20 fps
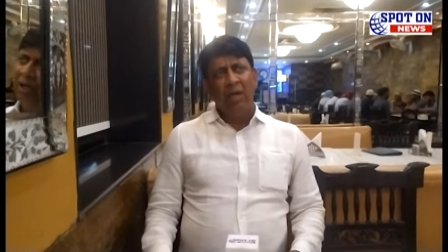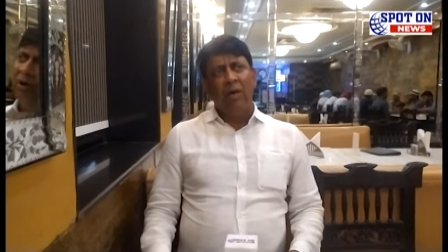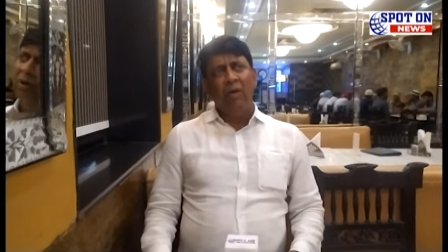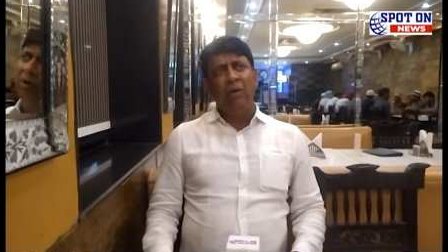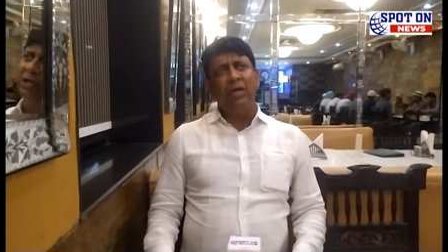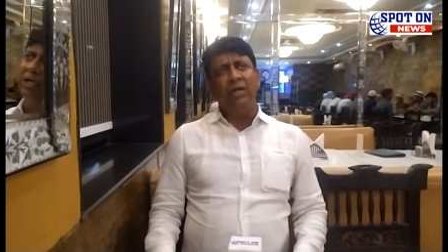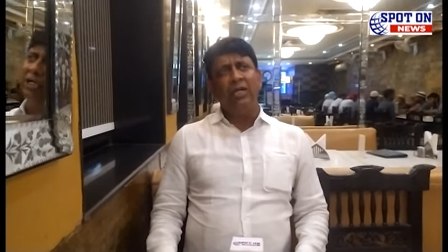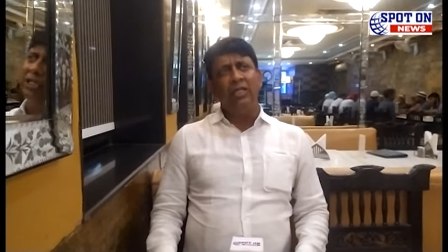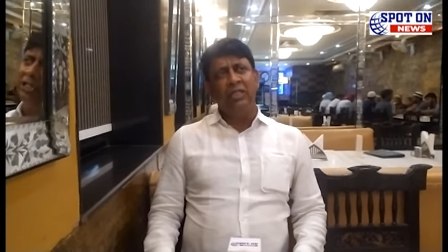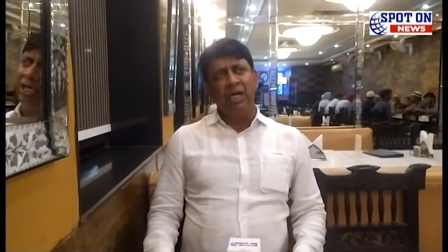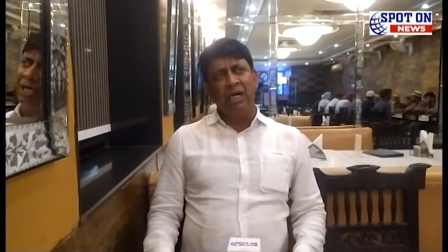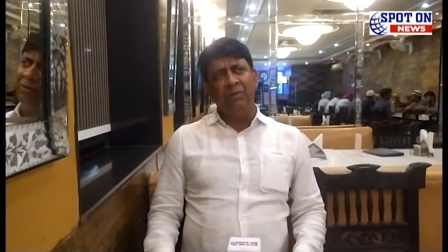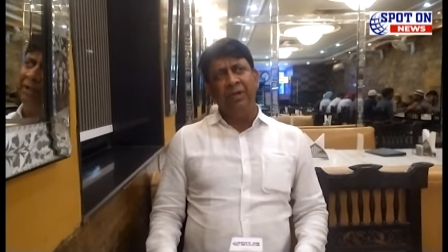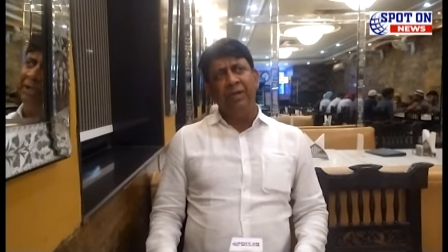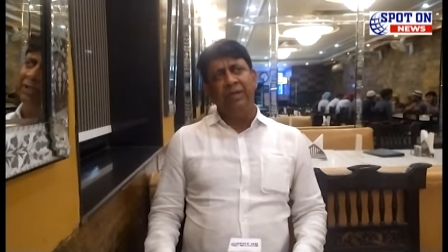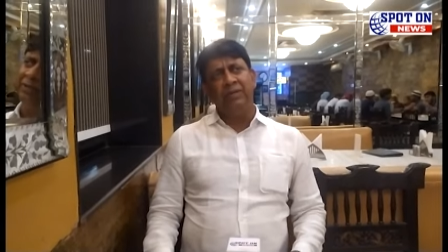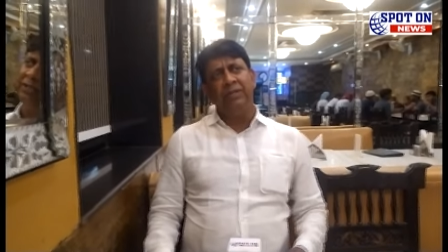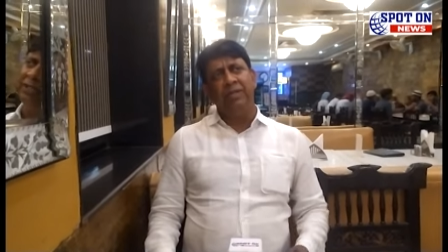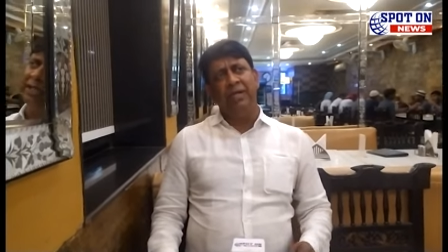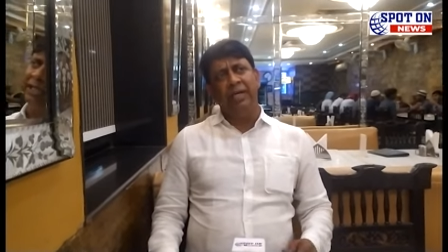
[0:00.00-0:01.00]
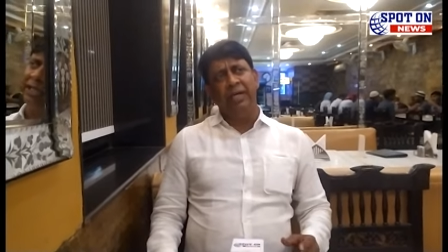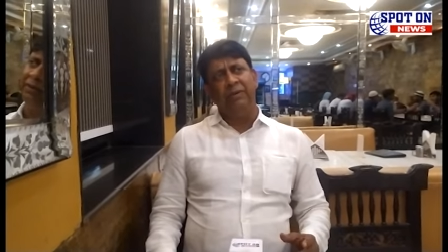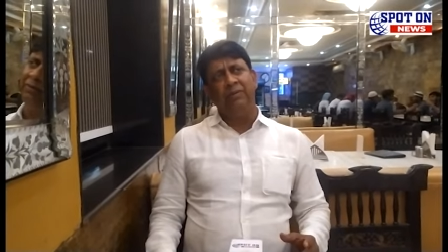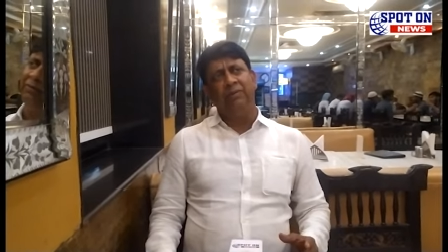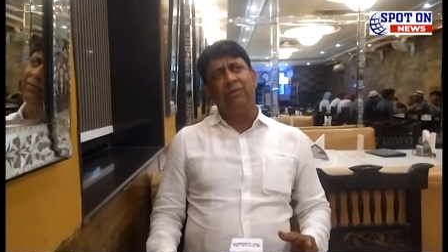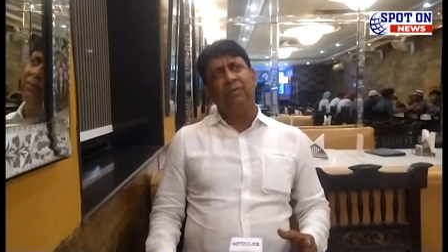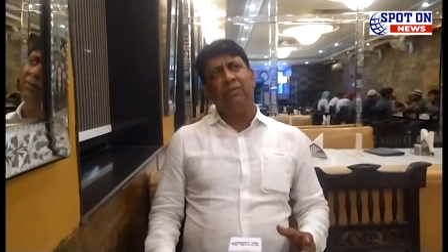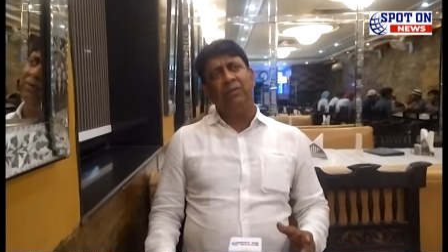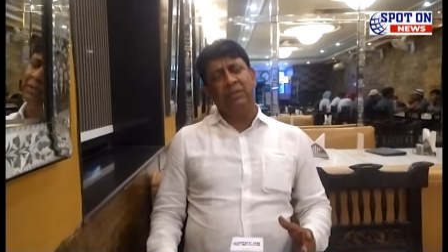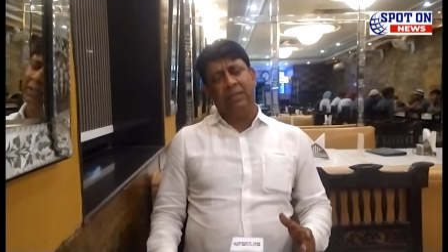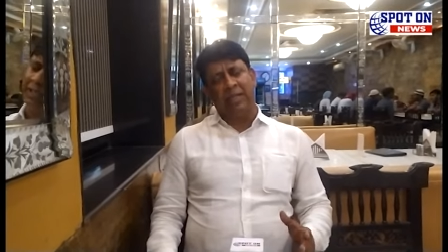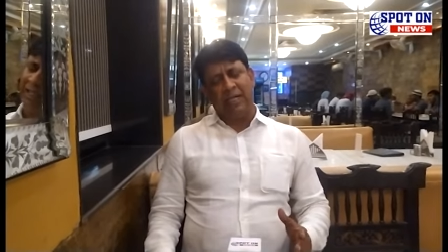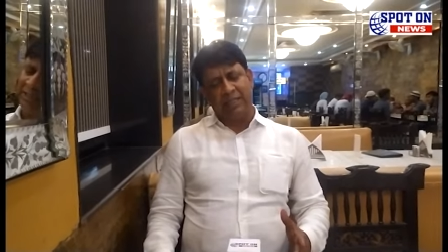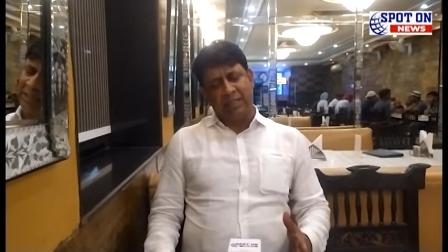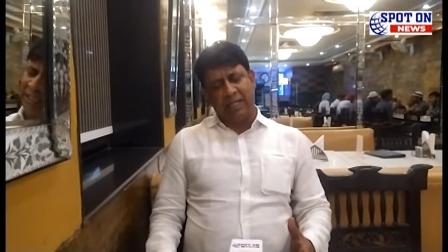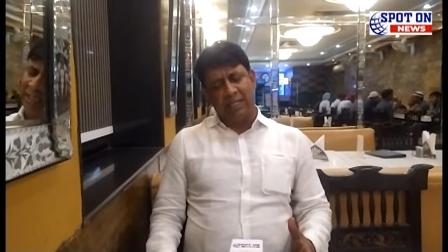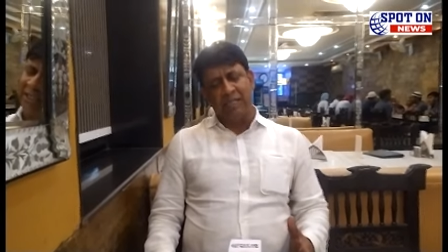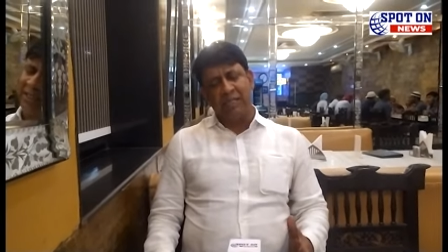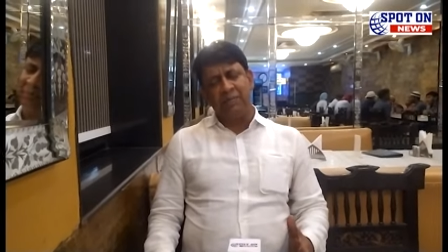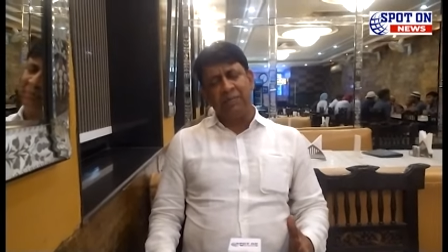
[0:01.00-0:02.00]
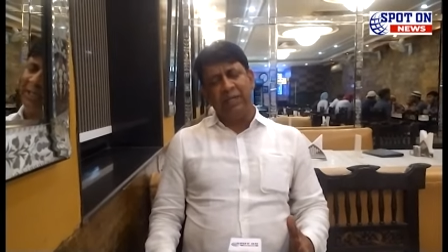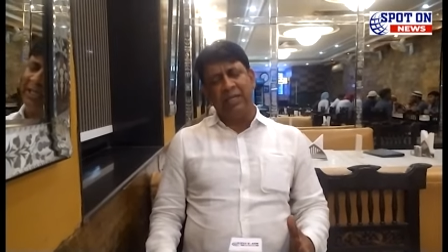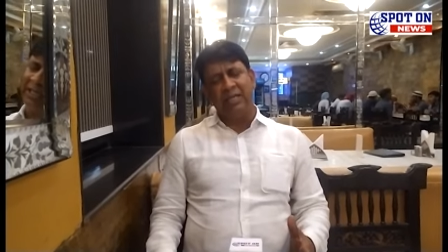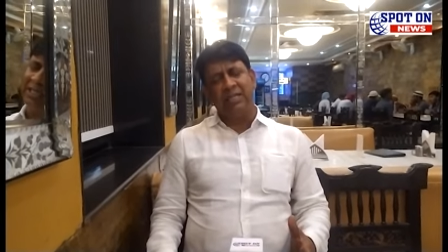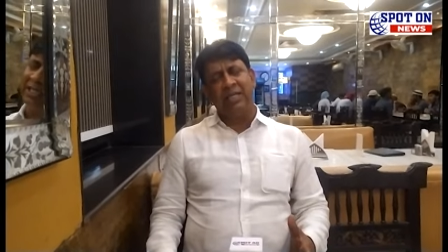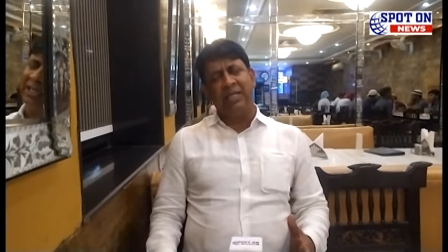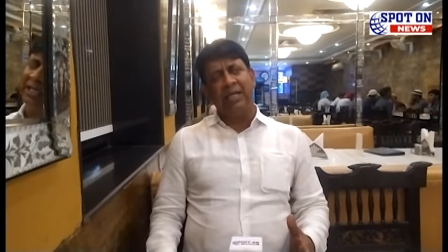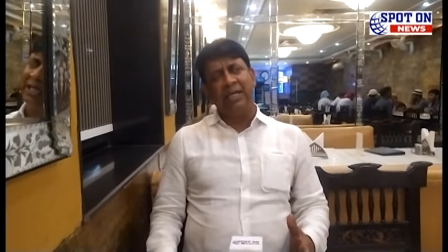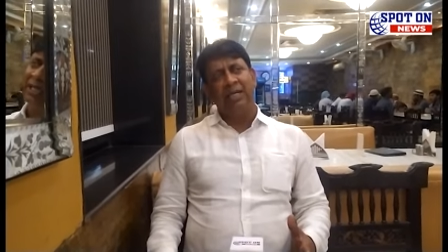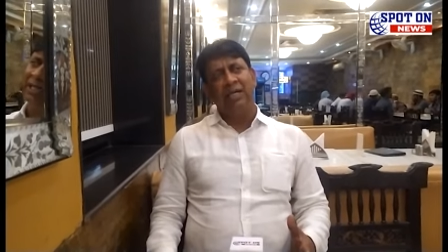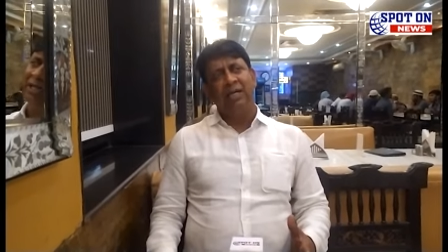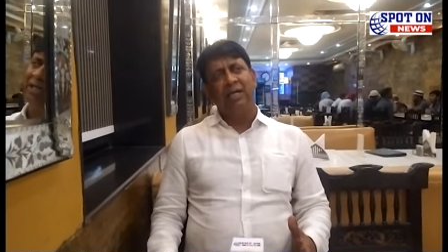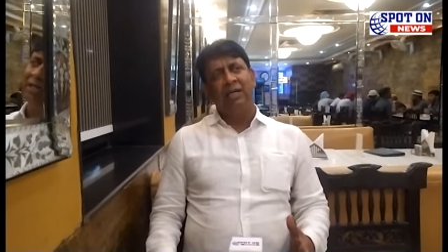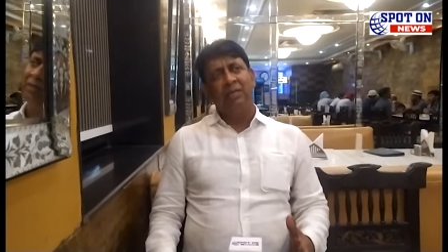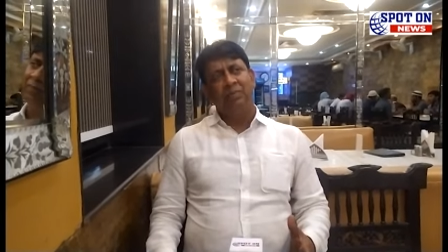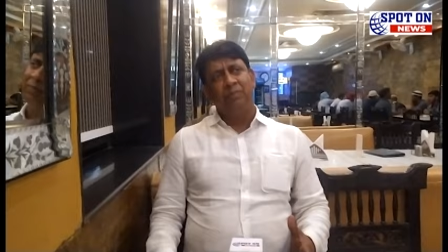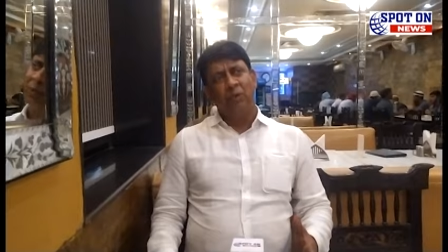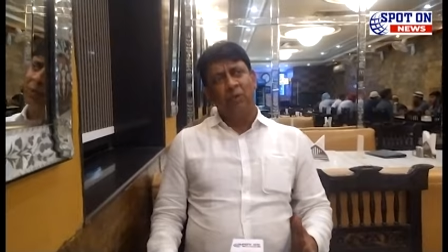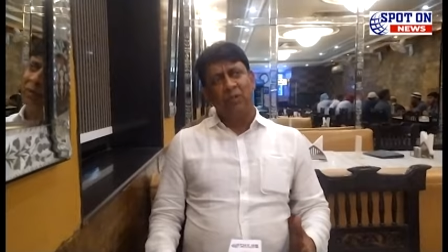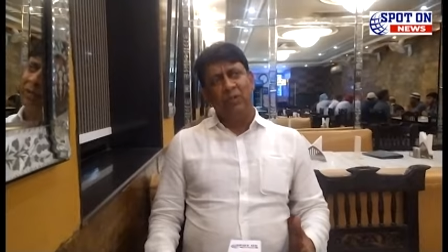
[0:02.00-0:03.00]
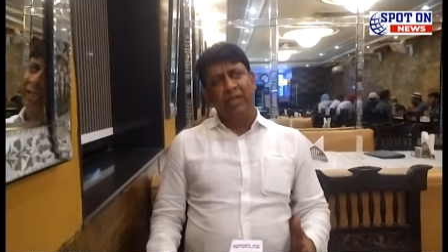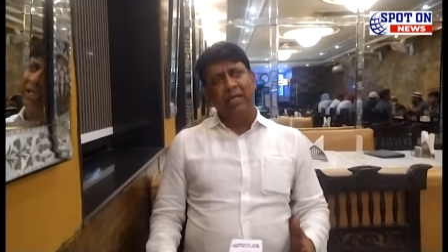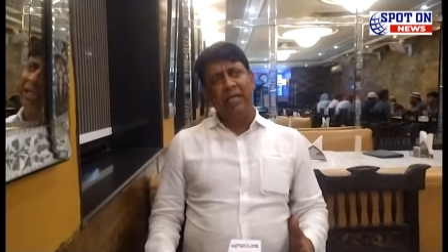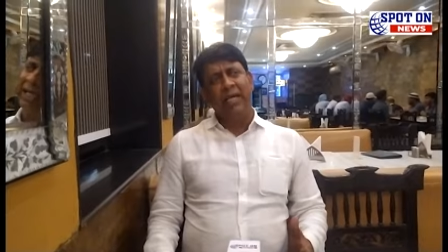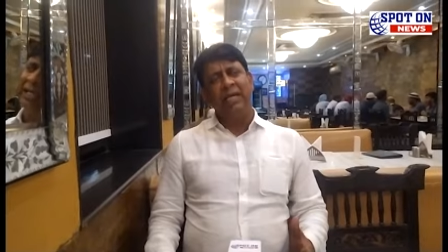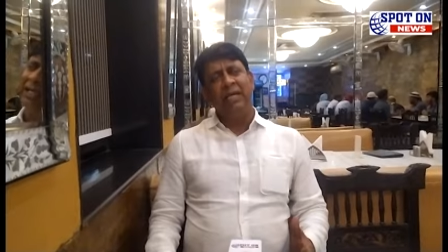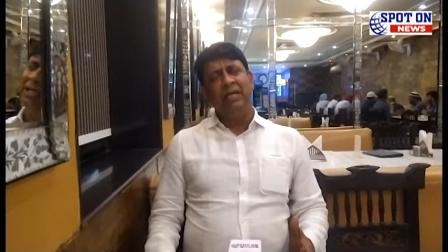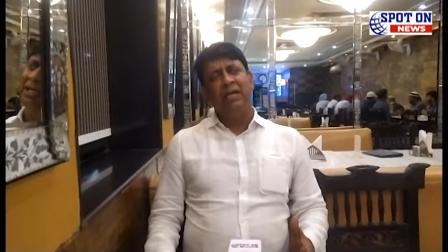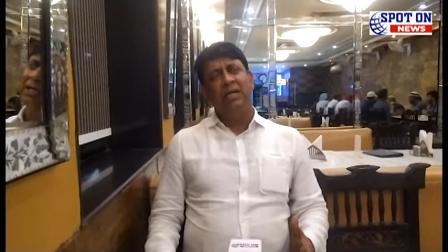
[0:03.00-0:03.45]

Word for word: ওরা ডিজার্ভিং যে যারা চান্স পেয়েছে প্রত্যেকেই